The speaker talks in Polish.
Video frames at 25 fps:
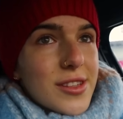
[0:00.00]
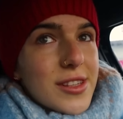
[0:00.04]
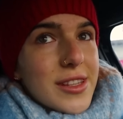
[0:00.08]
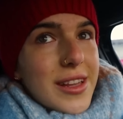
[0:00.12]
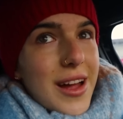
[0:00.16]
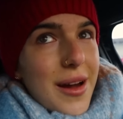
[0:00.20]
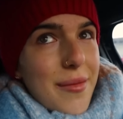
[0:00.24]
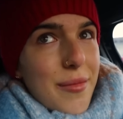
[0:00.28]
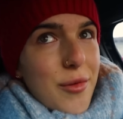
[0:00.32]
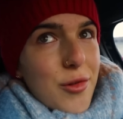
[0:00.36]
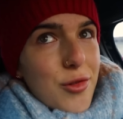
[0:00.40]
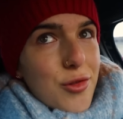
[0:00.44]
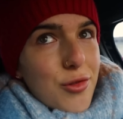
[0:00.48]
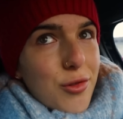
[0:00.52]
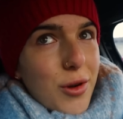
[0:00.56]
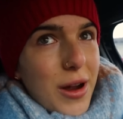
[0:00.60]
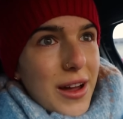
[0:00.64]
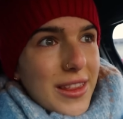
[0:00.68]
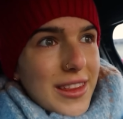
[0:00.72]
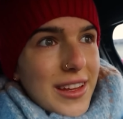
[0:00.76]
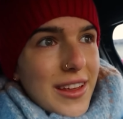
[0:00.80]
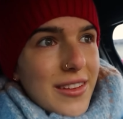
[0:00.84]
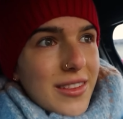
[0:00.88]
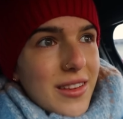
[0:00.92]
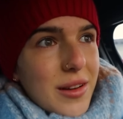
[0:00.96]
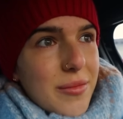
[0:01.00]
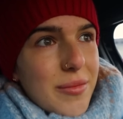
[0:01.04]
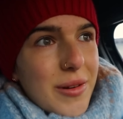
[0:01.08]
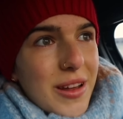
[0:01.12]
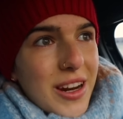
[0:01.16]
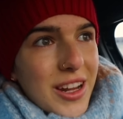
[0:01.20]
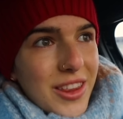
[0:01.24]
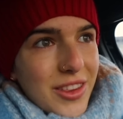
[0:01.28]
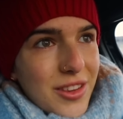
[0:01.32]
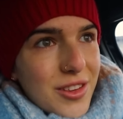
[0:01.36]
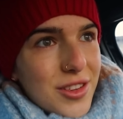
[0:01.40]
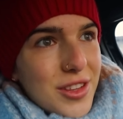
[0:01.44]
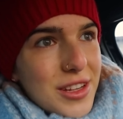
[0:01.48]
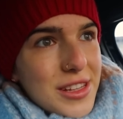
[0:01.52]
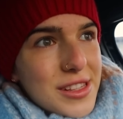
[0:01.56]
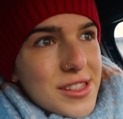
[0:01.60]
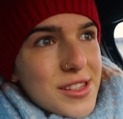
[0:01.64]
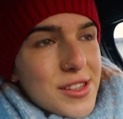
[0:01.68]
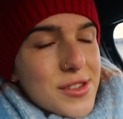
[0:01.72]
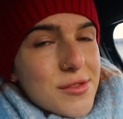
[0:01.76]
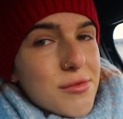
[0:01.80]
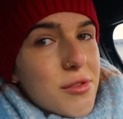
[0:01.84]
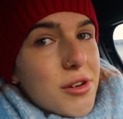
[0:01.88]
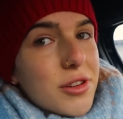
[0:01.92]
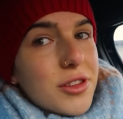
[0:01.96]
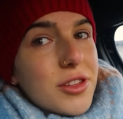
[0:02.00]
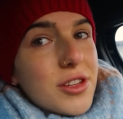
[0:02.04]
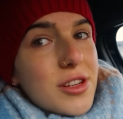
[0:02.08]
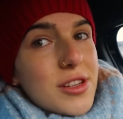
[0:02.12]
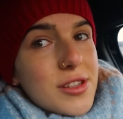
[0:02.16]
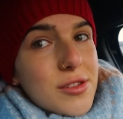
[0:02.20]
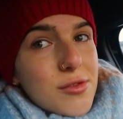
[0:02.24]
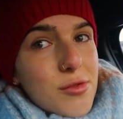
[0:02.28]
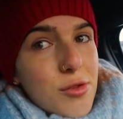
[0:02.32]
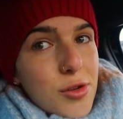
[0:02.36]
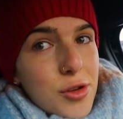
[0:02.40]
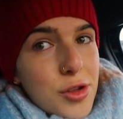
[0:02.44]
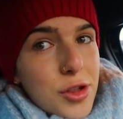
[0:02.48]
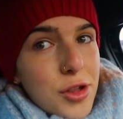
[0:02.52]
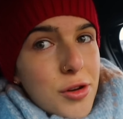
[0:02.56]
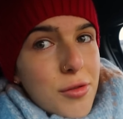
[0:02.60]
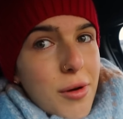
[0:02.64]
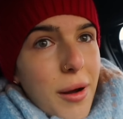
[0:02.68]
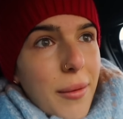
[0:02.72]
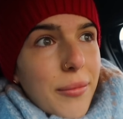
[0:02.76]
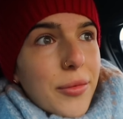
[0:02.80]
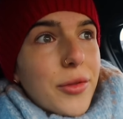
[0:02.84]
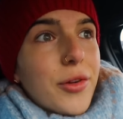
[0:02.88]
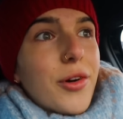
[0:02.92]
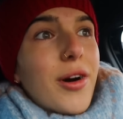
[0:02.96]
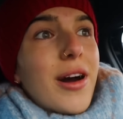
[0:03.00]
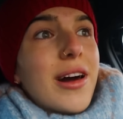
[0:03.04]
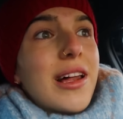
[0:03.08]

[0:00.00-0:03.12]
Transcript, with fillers: zostałam oszukana na parę tysięcy złotych i zgłosiłam to,